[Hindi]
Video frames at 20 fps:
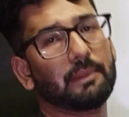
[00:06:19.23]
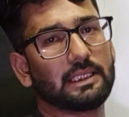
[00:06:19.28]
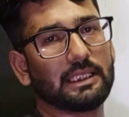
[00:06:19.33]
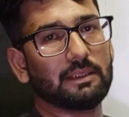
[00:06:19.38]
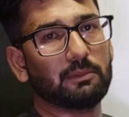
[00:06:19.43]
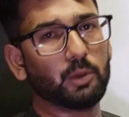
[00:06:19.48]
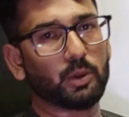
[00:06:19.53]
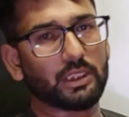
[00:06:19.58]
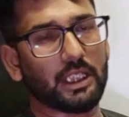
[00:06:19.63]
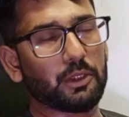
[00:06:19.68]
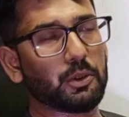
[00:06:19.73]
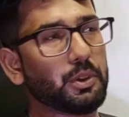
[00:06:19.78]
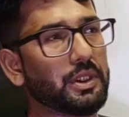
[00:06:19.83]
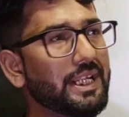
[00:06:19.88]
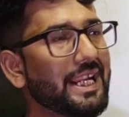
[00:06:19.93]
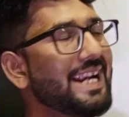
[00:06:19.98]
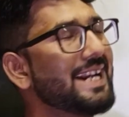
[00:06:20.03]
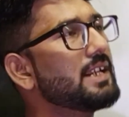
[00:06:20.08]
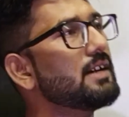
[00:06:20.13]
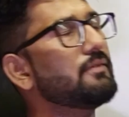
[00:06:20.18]
मतलब होता है तो
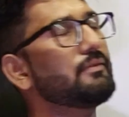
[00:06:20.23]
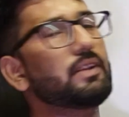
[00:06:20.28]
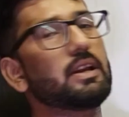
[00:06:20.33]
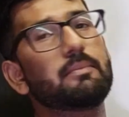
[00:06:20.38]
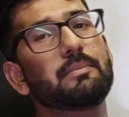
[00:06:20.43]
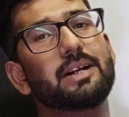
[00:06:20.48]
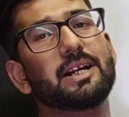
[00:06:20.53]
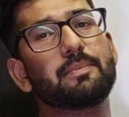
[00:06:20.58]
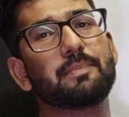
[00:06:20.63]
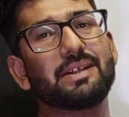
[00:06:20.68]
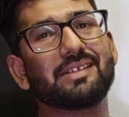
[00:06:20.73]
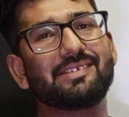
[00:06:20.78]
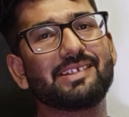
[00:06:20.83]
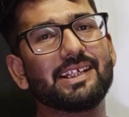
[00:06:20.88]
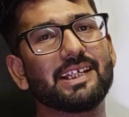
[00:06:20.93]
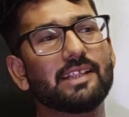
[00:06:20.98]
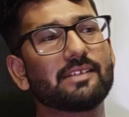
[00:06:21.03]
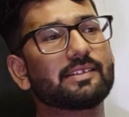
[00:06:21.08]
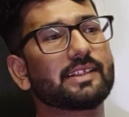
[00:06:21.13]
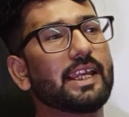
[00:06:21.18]
डेटा फ्रेम रेट
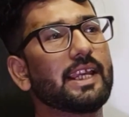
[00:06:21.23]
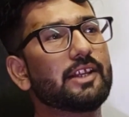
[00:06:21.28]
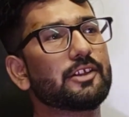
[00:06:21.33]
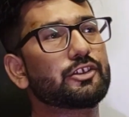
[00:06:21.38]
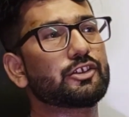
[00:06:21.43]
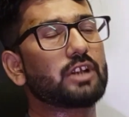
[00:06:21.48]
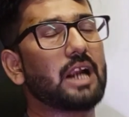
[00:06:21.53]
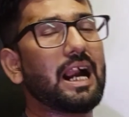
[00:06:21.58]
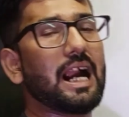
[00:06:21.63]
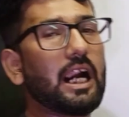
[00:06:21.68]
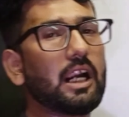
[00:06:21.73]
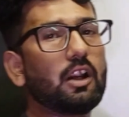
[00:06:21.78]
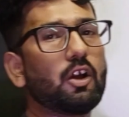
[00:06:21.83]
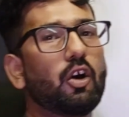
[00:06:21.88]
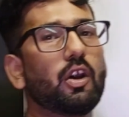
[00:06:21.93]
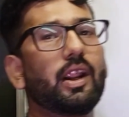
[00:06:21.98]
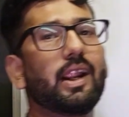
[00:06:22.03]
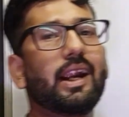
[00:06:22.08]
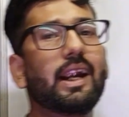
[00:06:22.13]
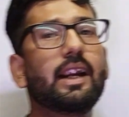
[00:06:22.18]
बेसिक इसके स्टार्ट
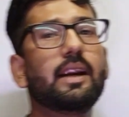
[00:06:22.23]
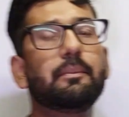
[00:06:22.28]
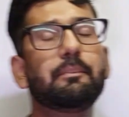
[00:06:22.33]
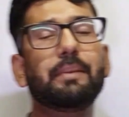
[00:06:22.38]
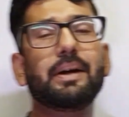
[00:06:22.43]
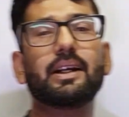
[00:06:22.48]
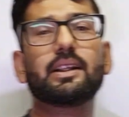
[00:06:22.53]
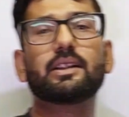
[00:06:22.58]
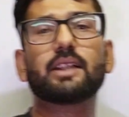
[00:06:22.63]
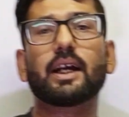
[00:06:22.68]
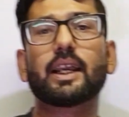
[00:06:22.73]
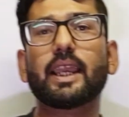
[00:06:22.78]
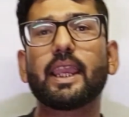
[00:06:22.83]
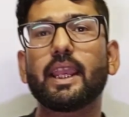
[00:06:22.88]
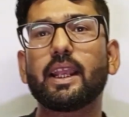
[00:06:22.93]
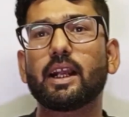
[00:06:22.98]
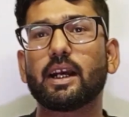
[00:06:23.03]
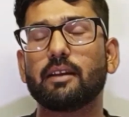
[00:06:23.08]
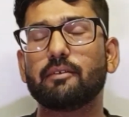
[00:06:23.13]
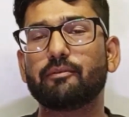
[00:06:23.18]
और एंड बिट तक
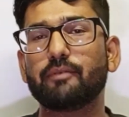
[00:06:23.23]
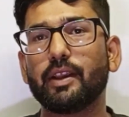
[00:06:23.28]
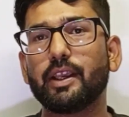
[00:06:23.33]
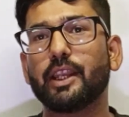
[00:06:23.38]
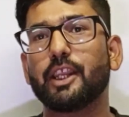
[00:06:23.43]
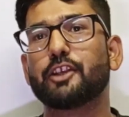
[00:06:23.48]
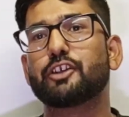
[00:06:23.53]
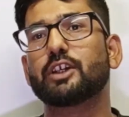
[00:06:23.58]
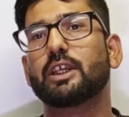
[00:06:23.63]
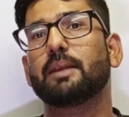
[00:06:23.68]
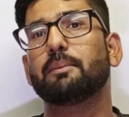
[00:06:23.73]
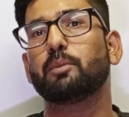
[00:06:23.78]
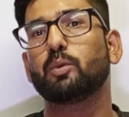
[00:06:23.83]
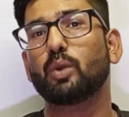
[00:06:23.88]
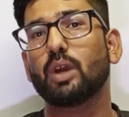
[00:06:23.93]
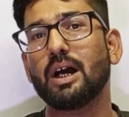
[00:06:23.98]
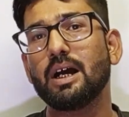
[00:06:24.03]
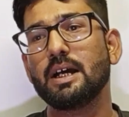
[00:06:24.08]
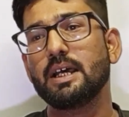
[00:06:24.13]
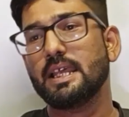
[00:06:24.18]
की कन्फिग्रेशन है
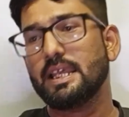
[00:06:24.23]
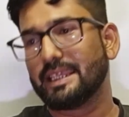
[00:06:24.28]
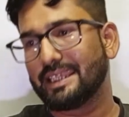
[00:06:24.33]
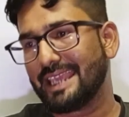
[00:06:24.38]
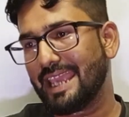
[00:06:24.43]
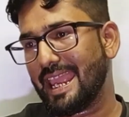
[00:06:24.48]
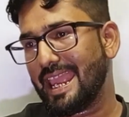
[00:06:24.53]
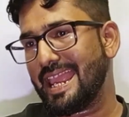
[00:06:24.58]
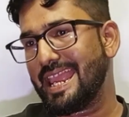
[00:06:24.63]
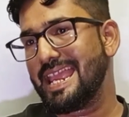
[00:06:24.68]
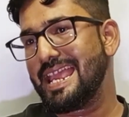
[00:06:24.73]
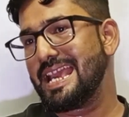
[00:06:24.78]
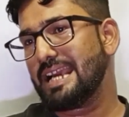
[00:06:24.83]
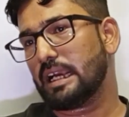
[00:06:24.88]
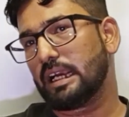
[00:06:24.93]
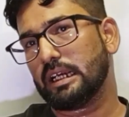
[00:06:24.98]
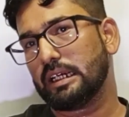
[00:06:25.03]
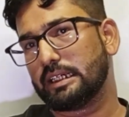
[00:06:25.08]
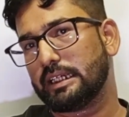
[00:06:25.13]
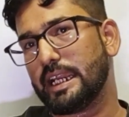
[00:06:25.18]
पूरा कि
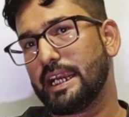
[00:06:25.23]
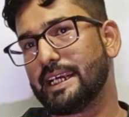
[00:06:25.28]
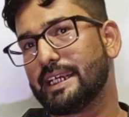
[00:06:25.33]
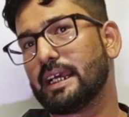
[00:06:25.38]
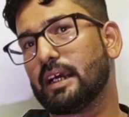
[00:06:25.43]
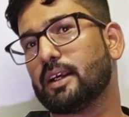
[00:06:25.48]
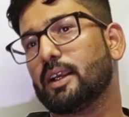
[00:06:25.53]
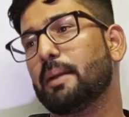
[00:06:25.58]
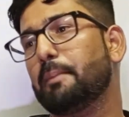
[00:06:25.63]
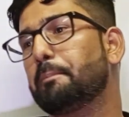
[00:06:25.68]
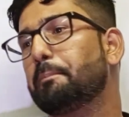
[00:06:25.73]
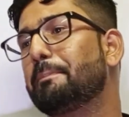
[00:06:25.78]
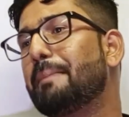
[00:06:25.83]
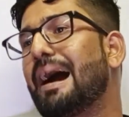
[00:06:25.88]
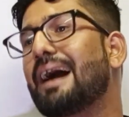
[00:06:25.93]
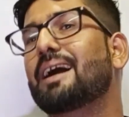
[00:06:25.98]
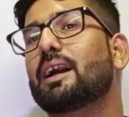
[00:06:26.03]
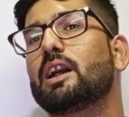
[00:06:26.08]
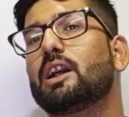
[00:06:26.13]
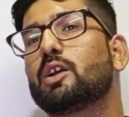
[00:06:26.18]
एक डेटा के
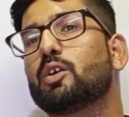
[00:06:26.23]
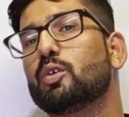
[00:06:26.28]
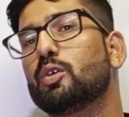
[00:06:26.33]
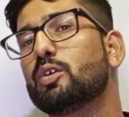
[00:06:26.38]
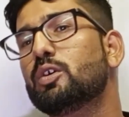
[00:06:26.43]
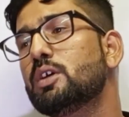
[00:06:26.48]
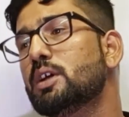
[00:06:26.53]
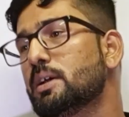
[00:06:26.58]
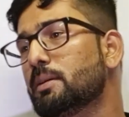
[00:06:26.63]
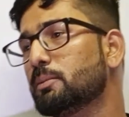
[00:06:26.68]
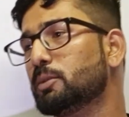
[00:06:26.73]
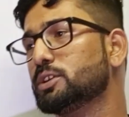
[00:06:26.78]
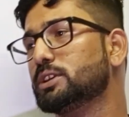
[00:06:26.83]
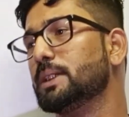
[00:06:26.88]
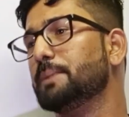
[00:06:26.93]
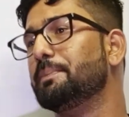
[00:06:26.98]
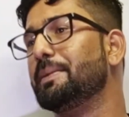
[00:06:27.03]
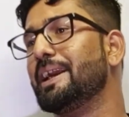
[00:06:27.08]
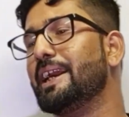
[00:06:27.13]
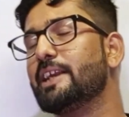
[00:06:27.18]
पैकेट को
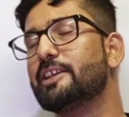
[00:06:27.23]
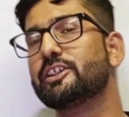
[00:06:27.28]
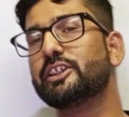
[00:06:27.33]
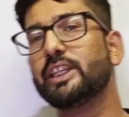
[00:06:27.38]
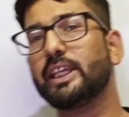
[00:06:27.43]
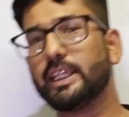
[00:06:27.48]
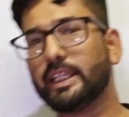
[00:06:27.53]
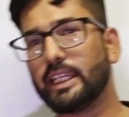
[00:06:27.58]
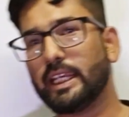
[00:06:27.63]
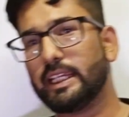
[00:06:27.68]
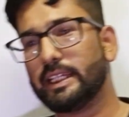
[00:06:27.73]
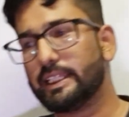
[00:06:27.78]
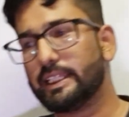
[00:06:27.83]
मुझे भेजने के